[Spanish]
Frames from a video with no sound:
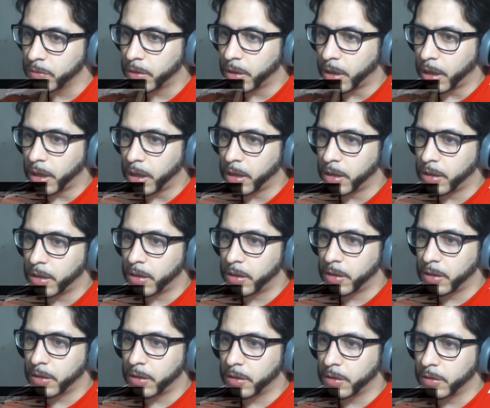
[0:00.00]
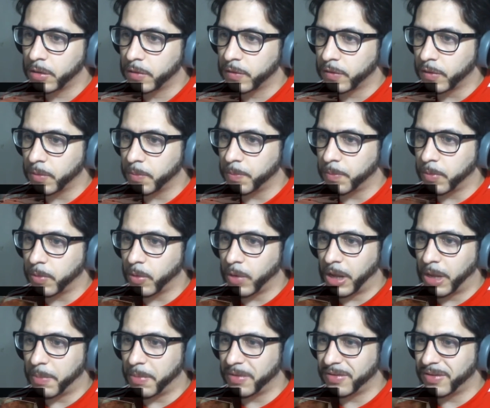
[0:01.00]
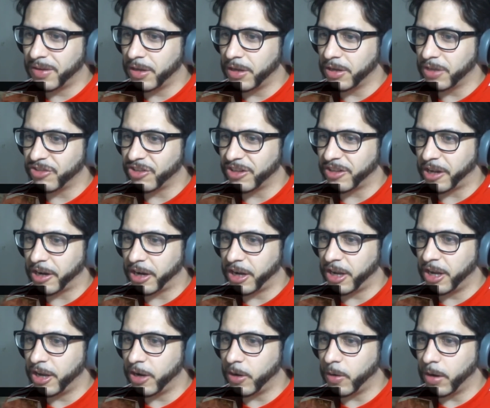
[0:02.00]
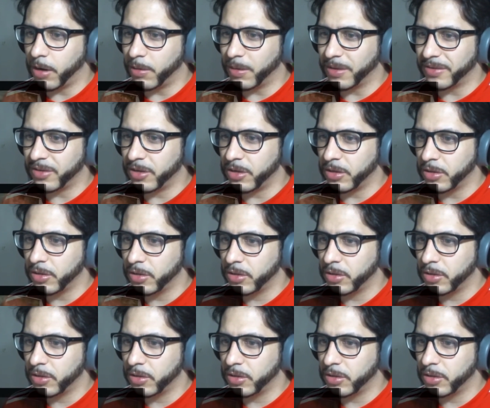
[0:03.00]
Ah, son una especie de chatarreros o algo así.